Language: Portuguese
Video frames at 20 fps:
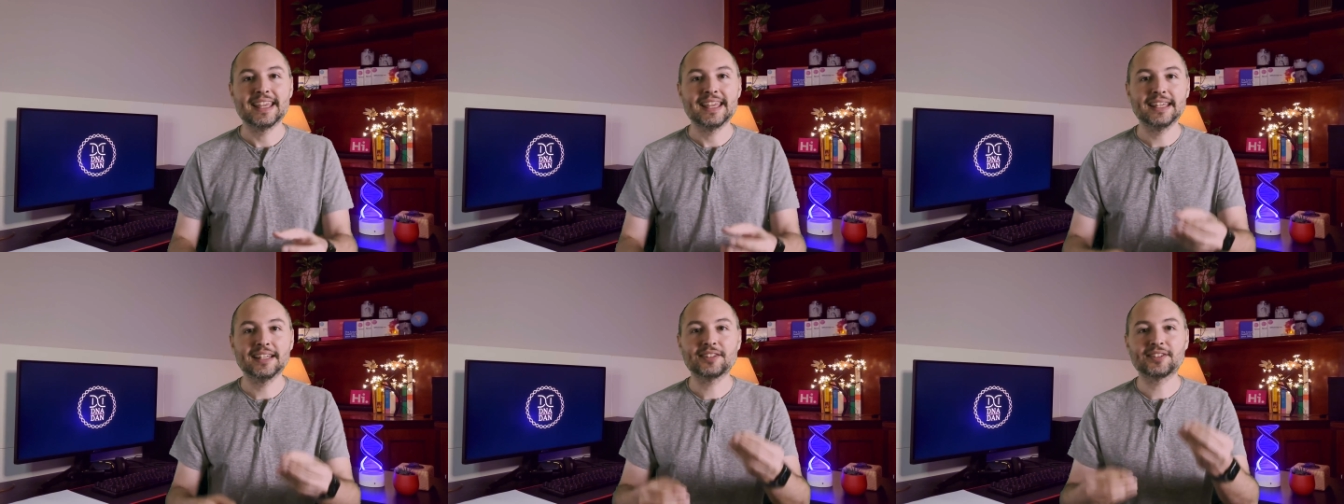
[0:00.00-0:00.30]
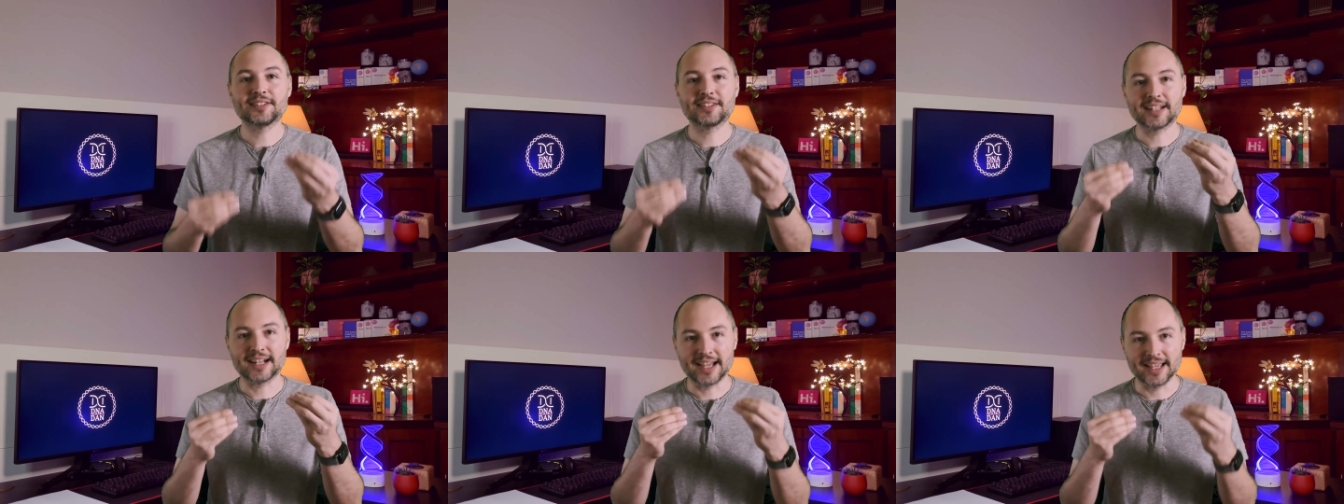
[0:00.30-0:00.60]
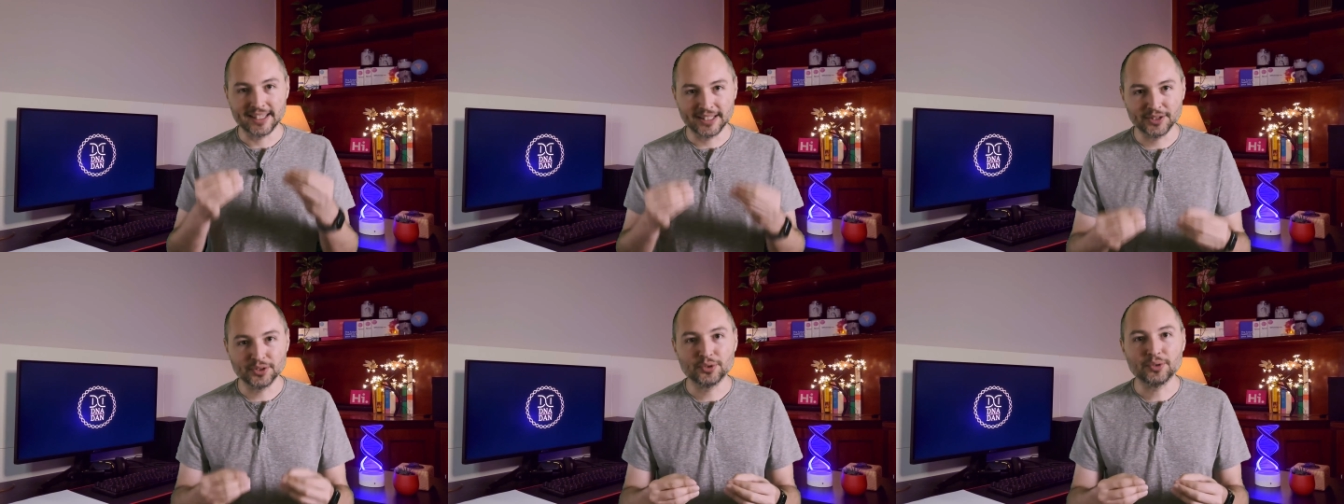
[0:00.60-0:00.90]

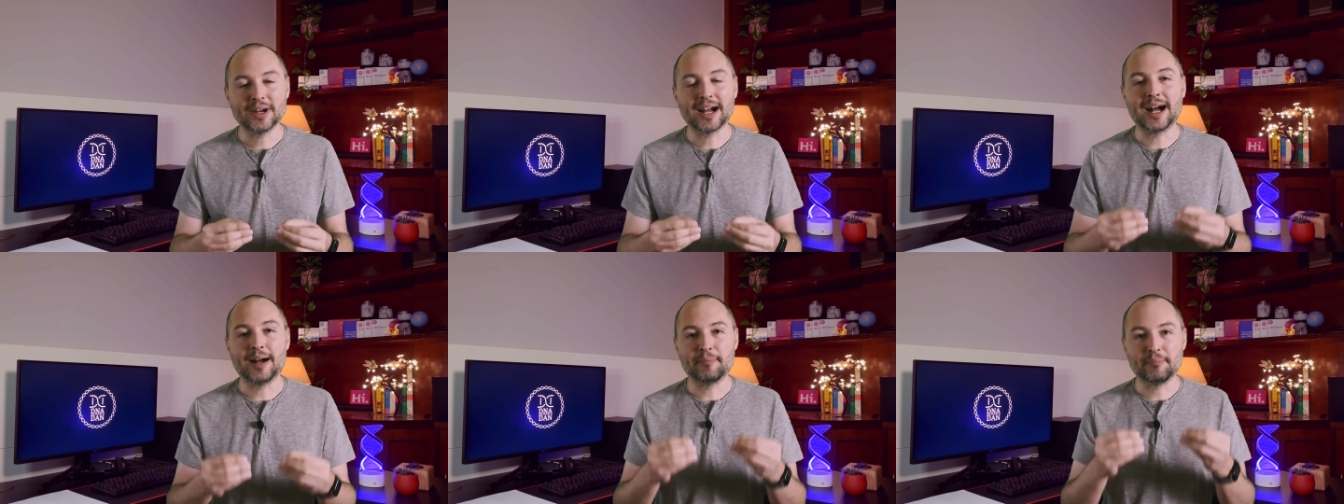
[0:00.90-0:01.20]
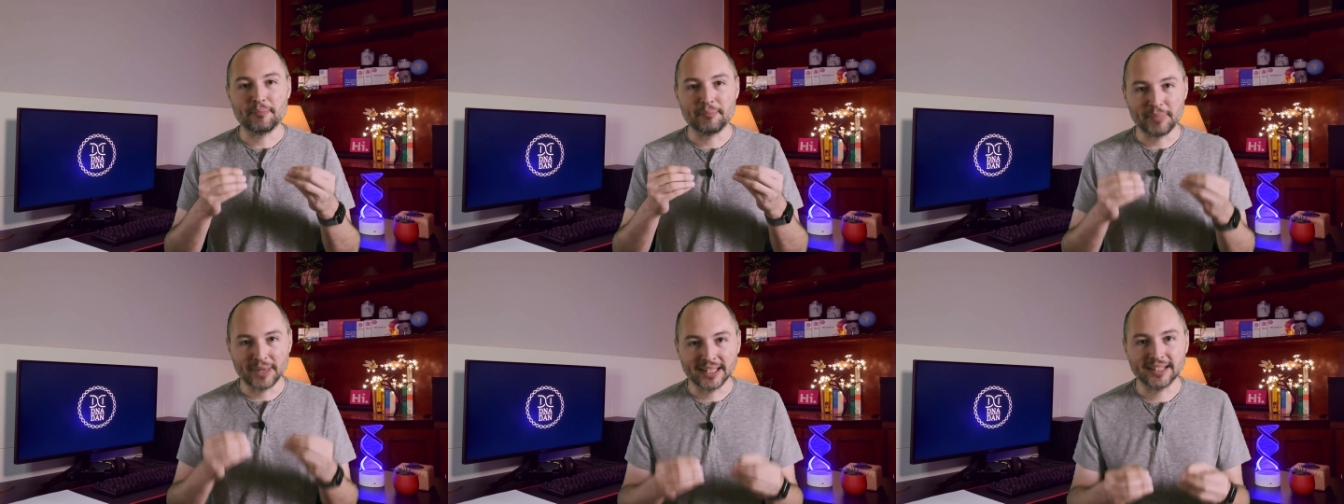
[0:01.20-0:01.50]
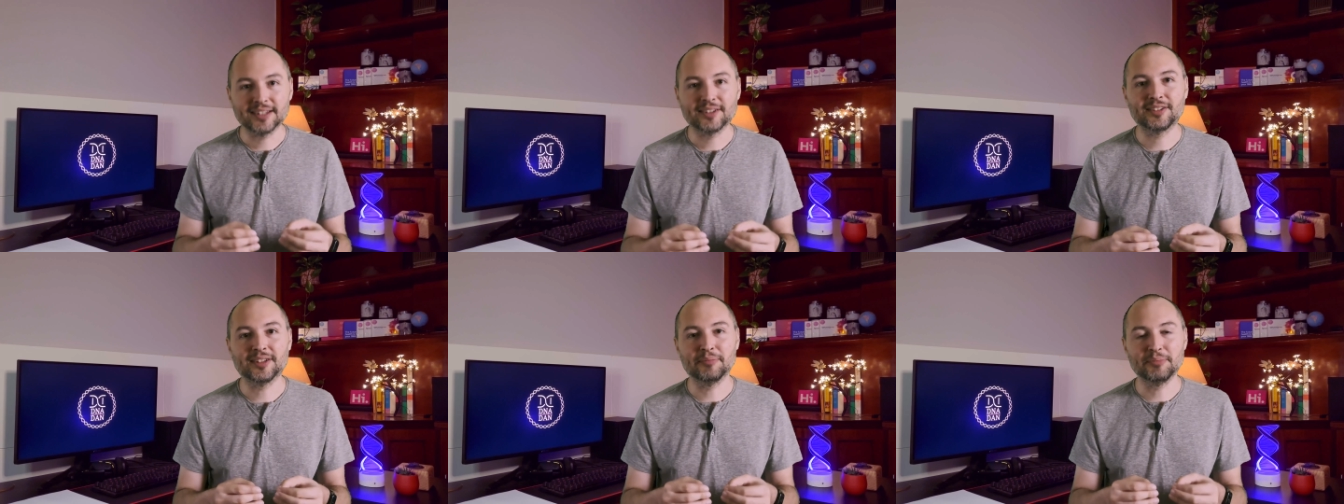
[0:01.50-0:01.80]
extraindo
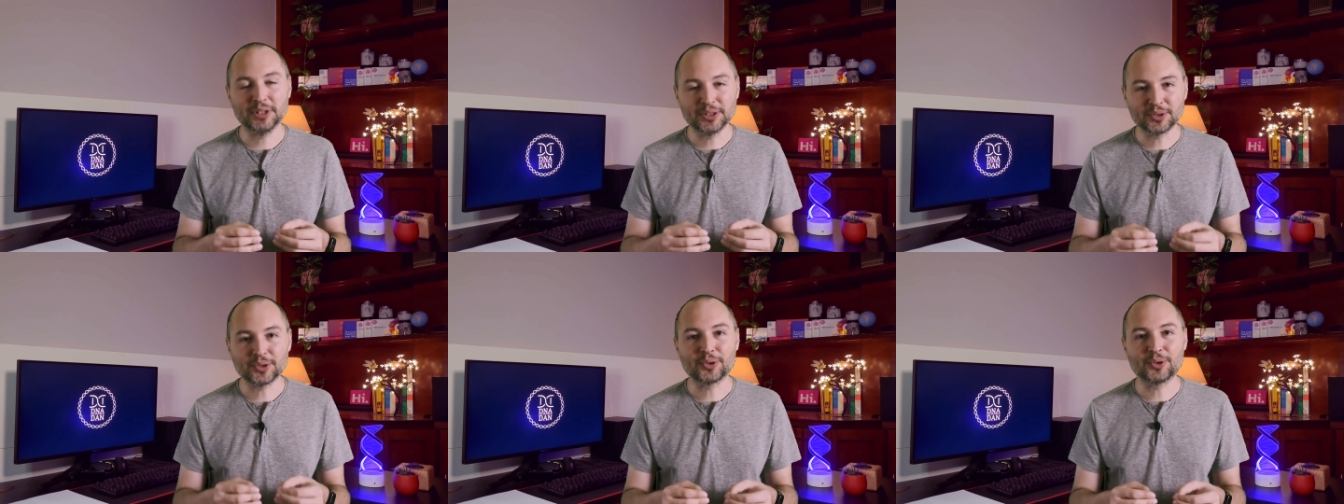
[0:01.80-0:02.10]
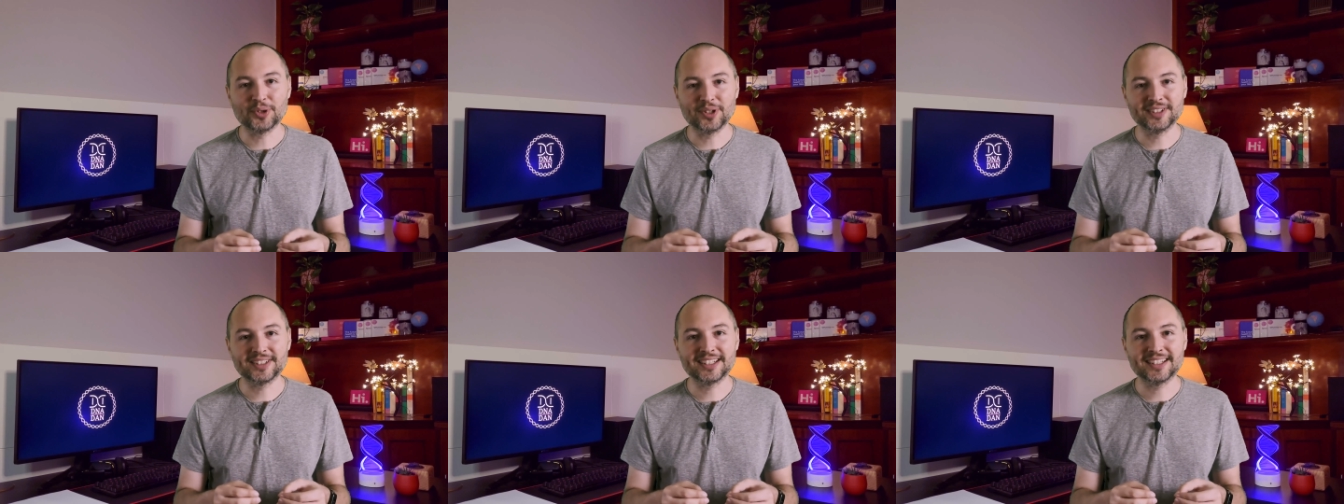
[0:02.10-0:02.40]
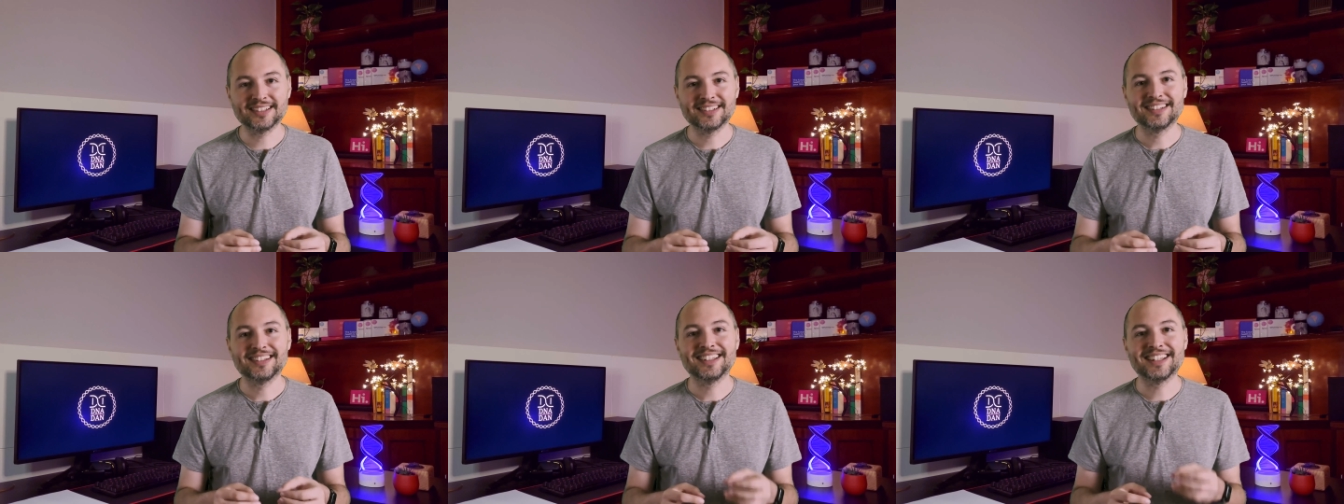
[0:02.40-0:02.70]
apenas a
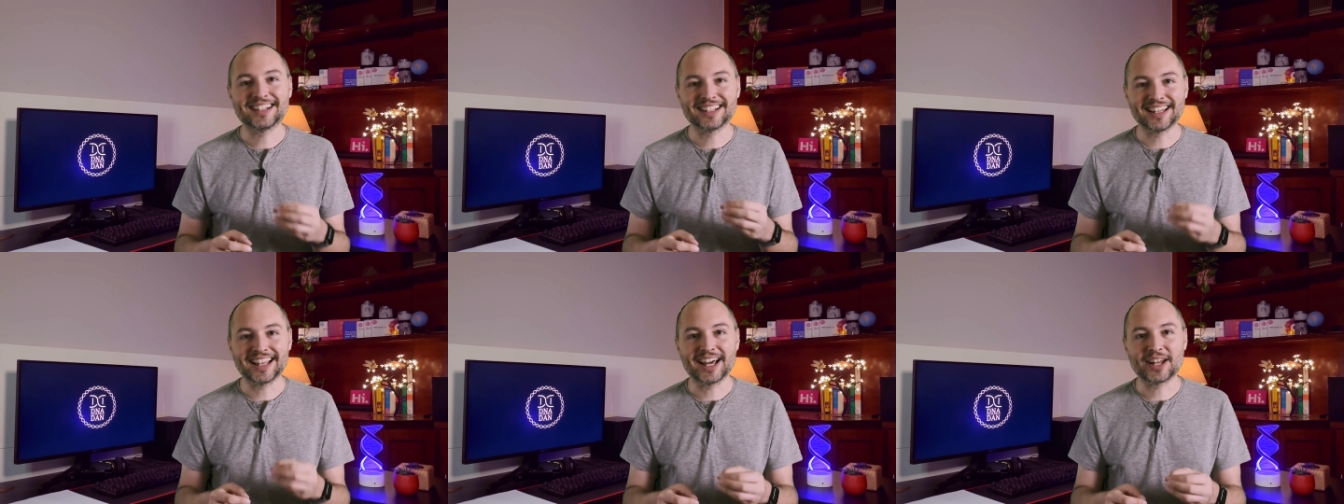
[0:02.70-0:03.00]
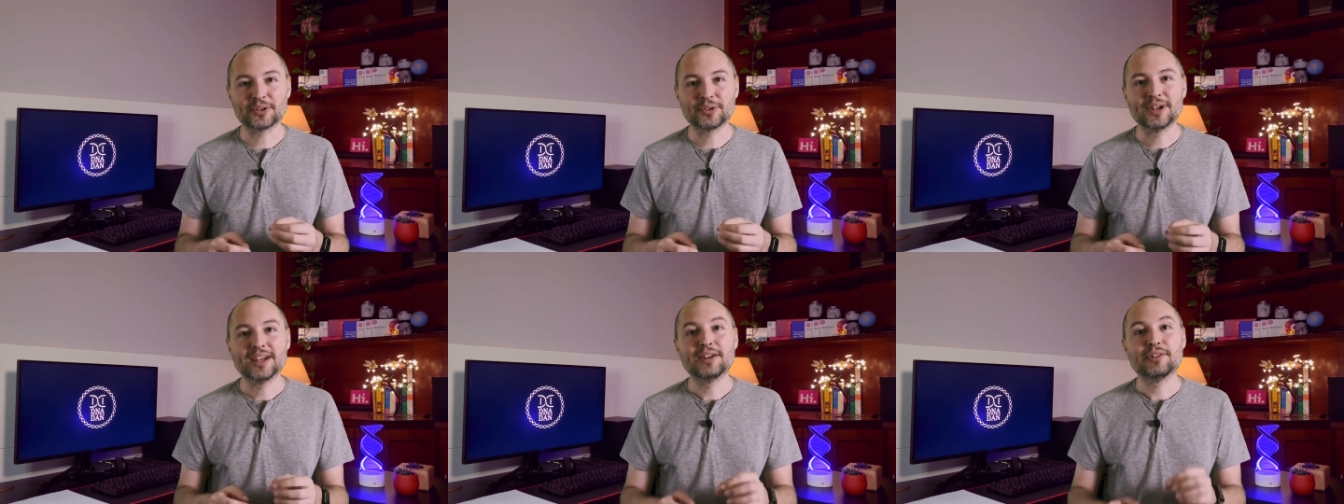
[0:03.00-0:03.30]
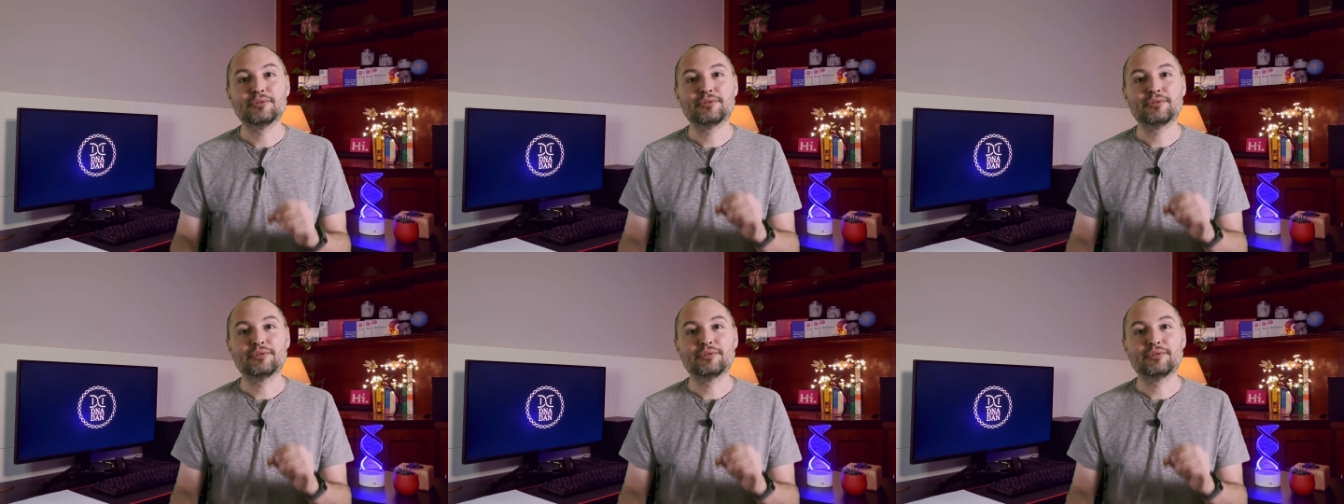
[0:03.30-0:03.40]
mitocôndria e, claro,